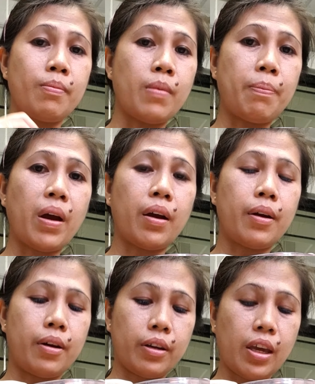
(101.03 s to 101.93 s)

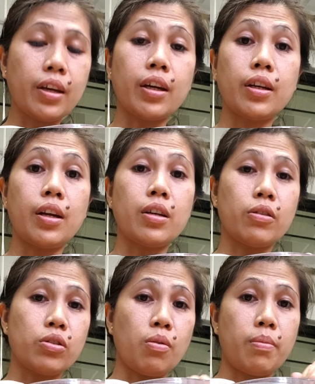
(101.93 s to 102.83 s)
mapakinggan nila
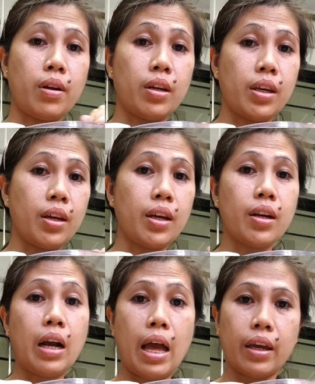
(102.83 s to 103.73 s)
yung sobrang ingay ng